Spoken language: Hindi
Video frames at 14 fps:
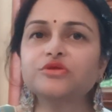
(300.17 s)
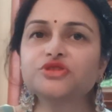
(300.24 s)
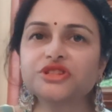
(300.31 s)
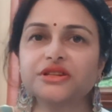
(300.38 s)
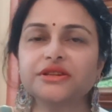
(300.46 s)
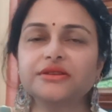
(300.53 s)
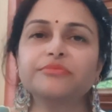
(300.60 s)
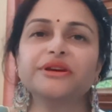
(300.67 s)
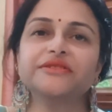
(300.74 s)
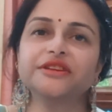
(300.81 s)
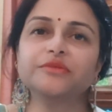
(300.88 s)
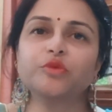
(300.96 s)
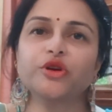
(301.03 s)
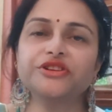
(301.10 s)
कुछ ही
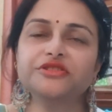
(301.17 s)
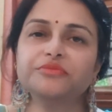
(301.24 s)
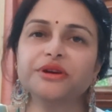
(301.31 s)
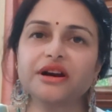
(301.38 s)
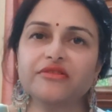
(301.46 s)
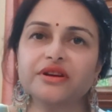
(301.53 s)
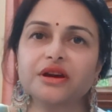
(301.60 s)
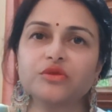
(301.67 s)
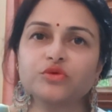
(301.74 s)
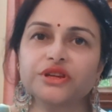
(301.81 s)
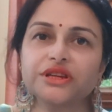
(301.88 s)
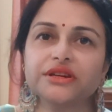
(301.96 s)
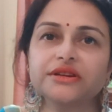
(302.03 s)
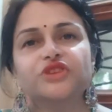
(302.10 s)
बेसिक पॉइंट्स में कवर
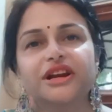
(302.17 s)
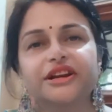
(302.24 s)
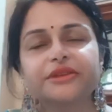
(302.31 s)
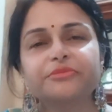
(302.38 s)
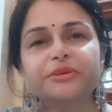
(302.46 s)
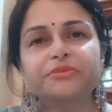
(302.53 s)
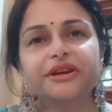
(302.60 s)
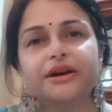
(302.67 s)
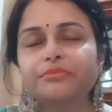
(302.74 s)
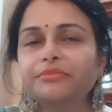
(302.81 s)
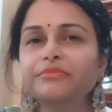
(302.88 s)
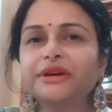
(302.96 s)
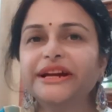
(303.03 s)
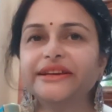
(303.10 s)
करूंगी ज्वेलरी में भी
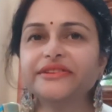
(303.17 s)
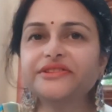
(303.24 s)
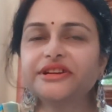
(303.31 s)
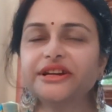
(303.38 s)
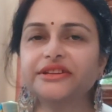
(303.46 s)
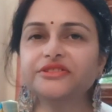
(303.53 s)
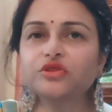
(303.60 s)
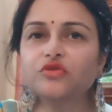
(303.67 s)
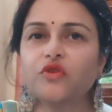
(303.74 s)
हम लेटेस्ट ट्रेंड्स को